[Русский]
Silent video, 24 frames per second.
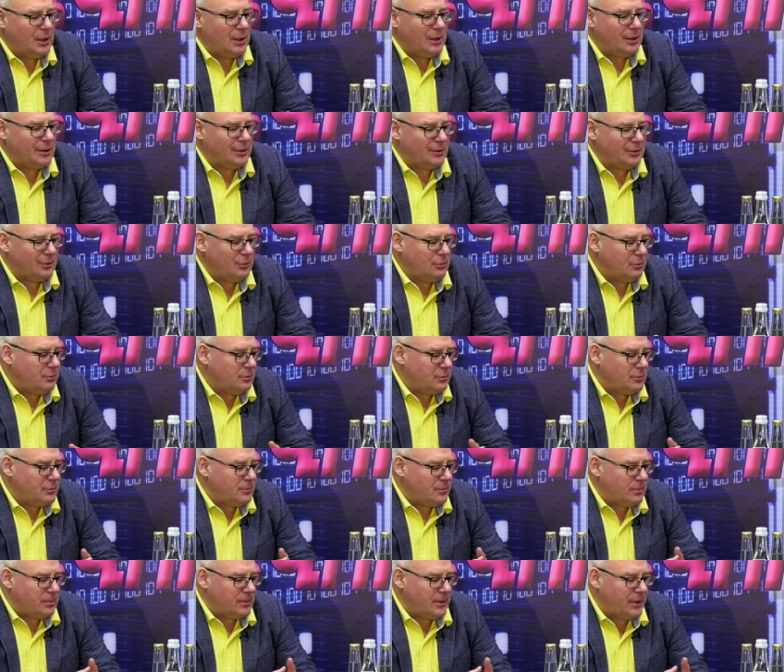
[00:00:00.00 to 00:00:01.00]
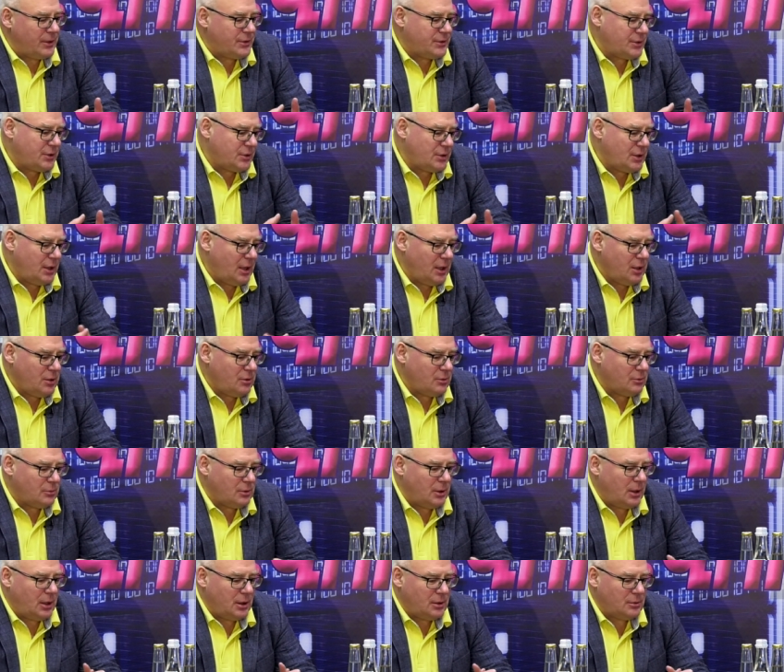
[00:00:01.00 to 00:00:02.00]
Ну, к сожалению,
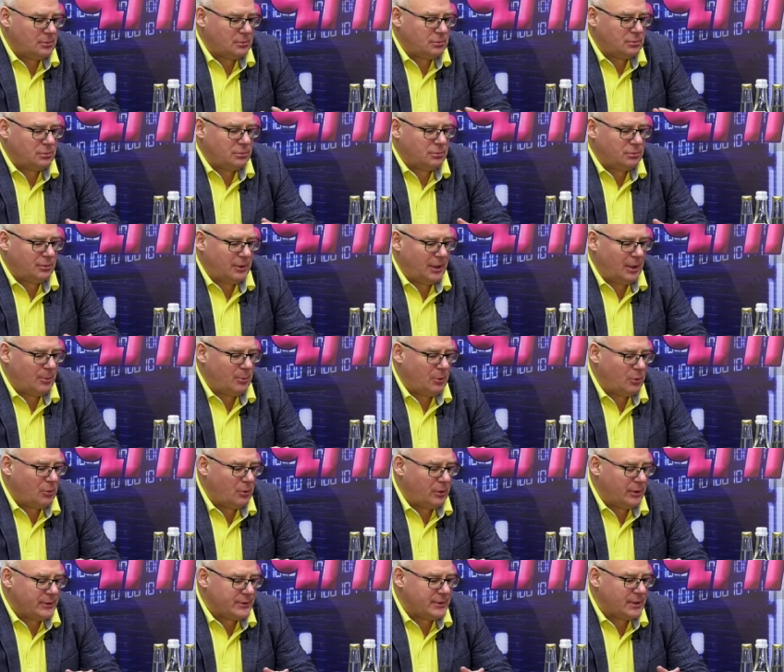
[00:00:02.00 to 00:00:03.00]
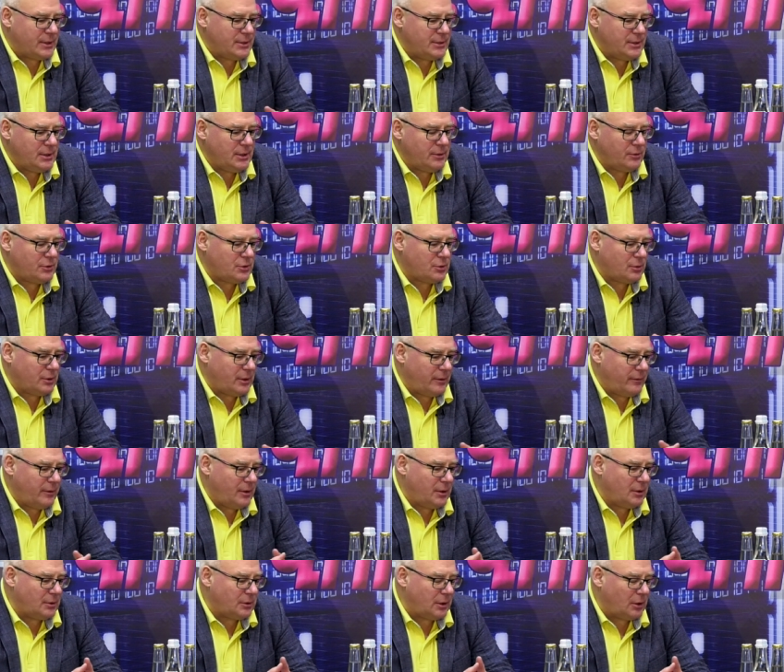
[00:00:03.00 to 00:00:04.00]
да, я могу констатировать, что,
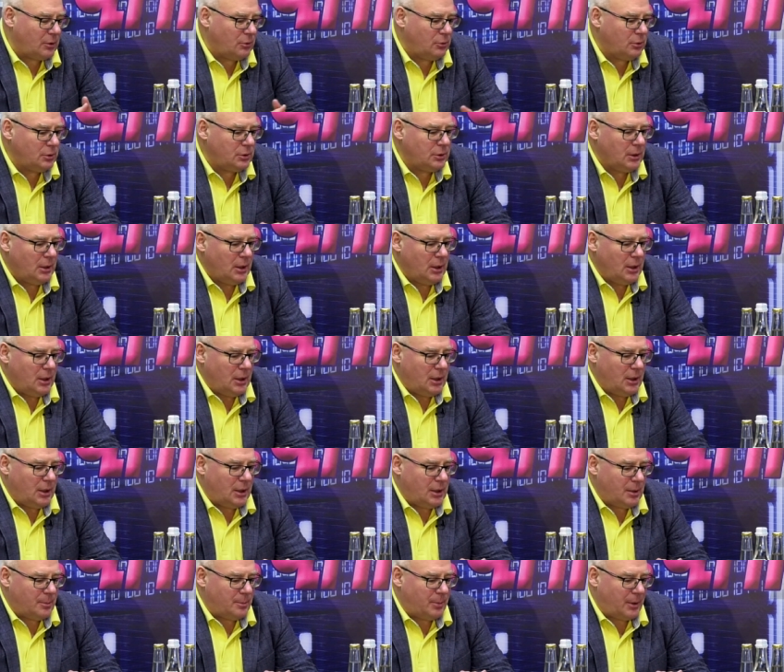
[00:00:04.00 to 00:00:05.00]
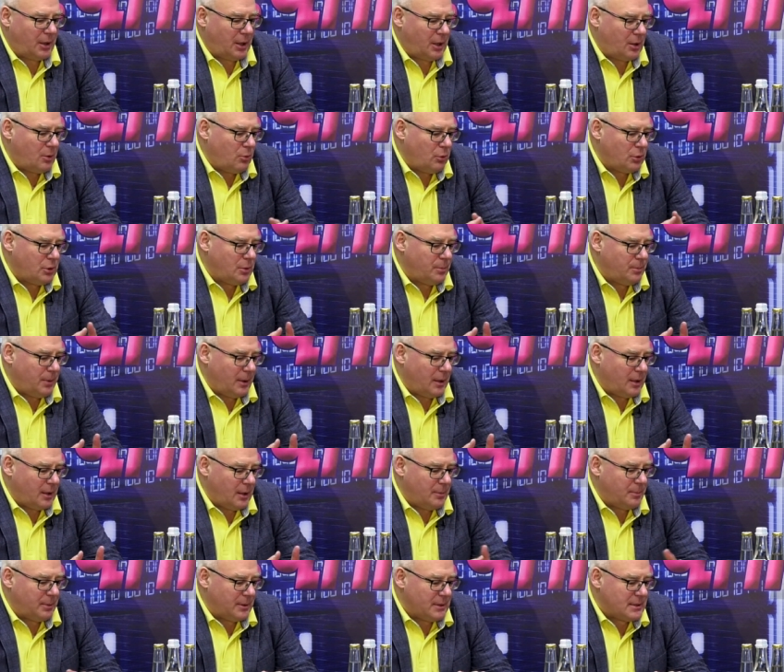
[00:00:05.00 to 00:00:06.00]
наверное, этот год а, проходит
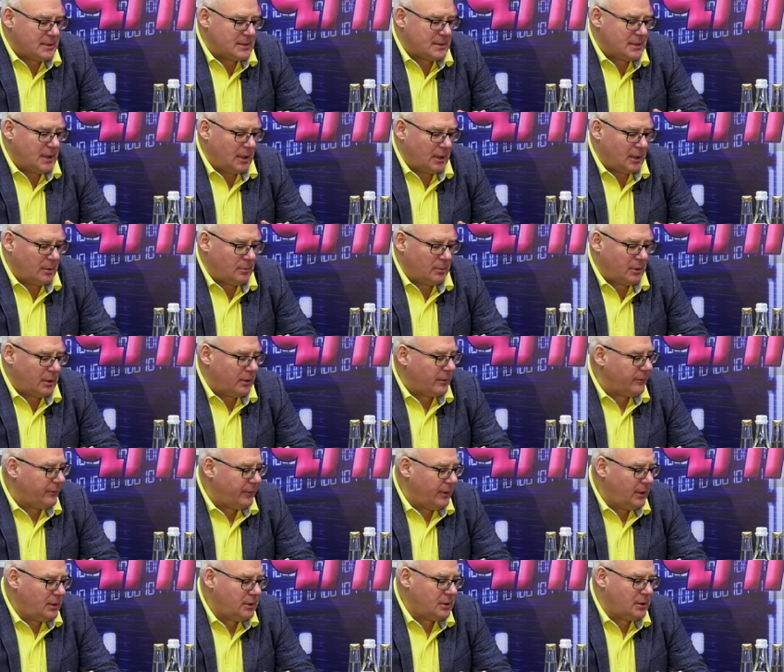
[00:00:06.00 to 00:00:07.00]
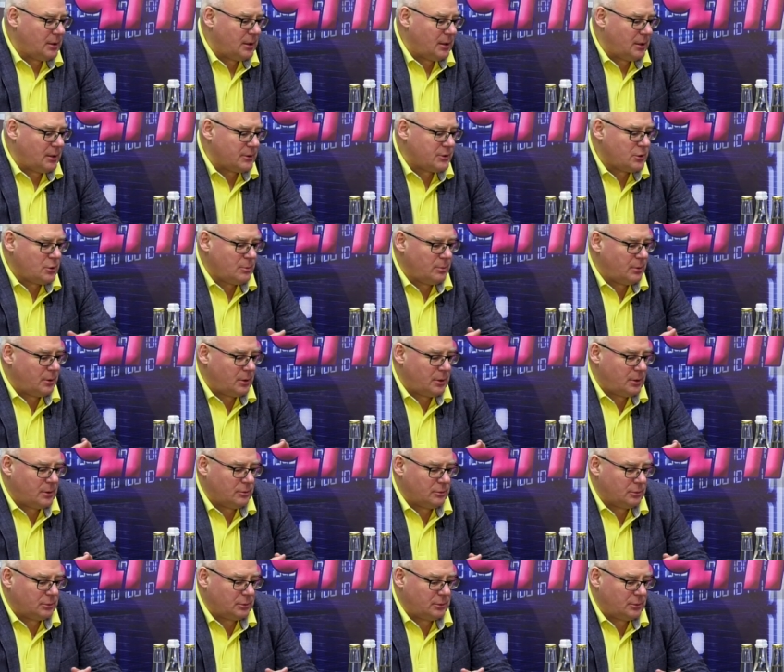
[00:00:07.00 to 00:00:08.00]
пока под знаком конфликта
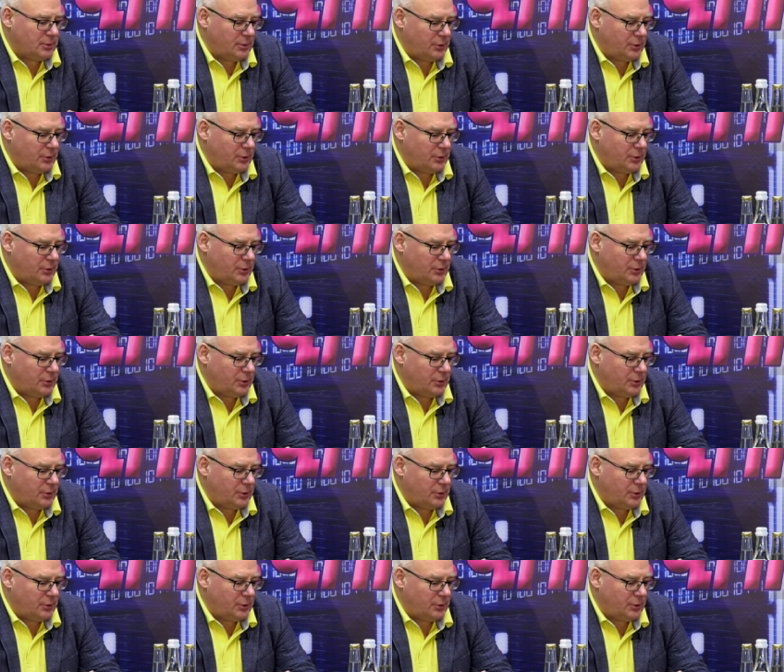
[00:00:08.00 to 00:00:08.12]
особых. Вот